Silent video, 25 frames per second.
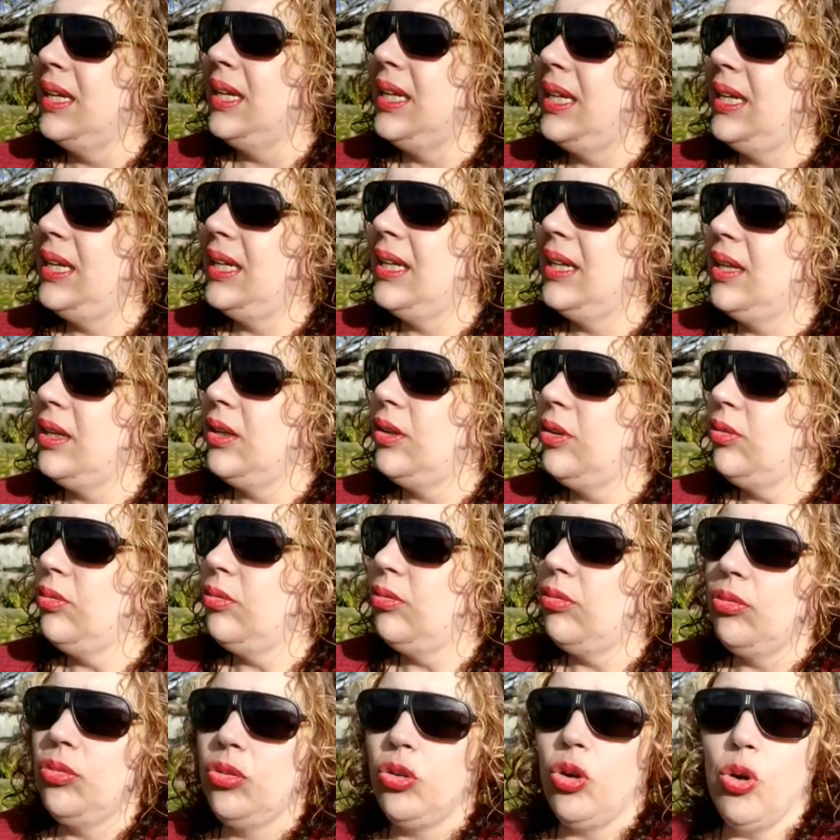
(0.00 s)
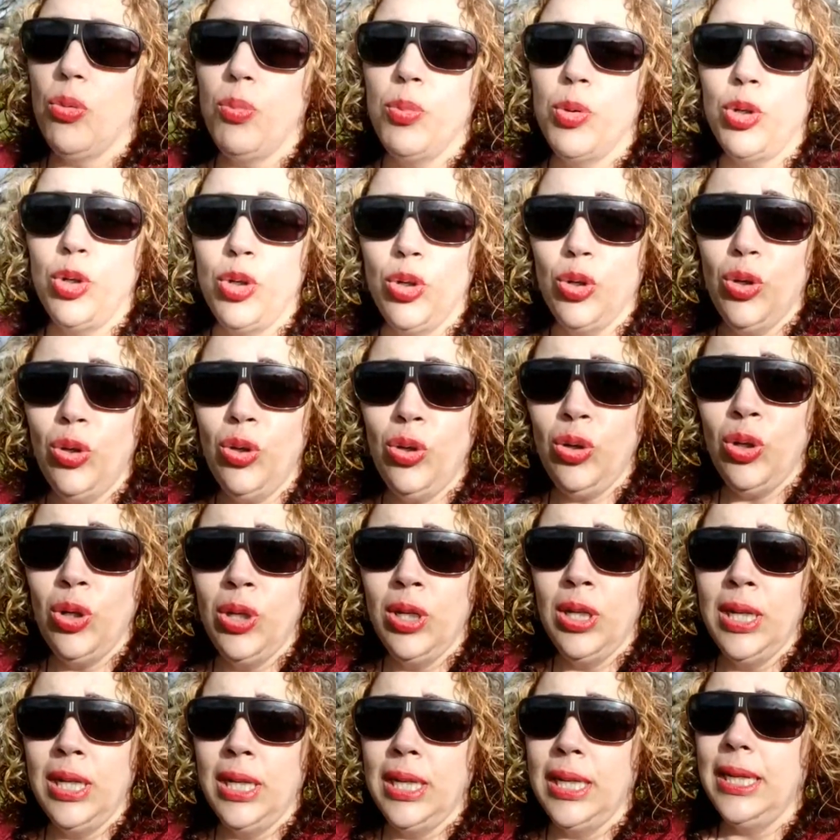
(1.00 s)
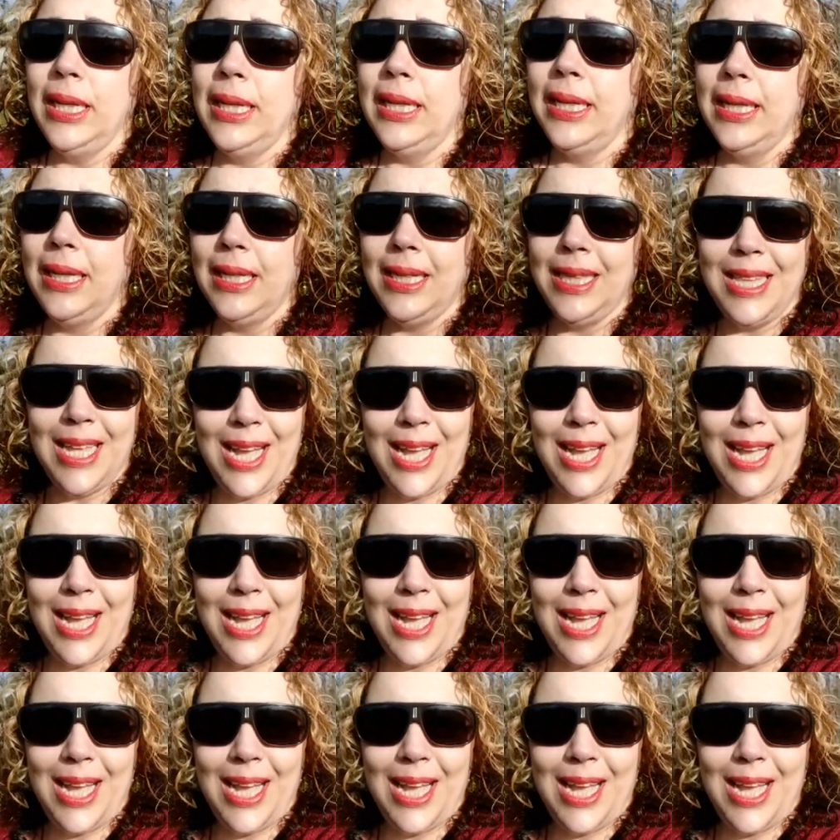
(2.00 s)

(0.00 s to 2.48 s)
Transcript: y, mm, como no, eh,